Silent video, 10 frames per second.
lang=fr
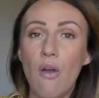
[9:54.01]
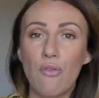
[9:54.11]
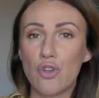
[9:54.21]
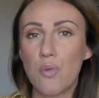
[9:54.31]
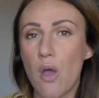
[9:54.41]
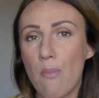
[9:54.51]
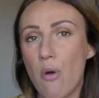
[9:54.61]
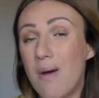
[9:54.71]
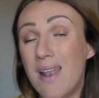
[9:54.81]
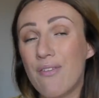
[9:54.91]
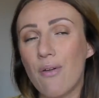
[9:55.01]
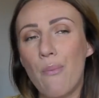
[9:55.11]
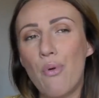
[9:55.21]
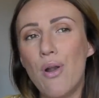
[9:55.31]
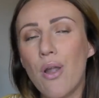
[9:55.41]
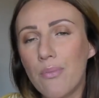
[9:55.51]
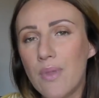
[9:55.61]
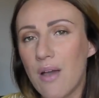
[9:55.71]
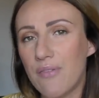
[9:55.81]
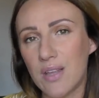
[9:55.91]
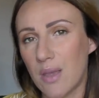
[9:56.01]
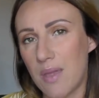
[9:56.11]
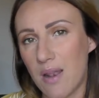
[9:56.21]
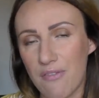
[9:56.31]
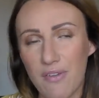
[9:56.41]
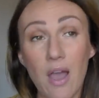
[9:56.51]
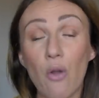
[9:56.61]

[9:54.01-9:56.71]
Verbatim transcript: Franchement, un baume à lèvres un peu lambda fait très bien l'affaire.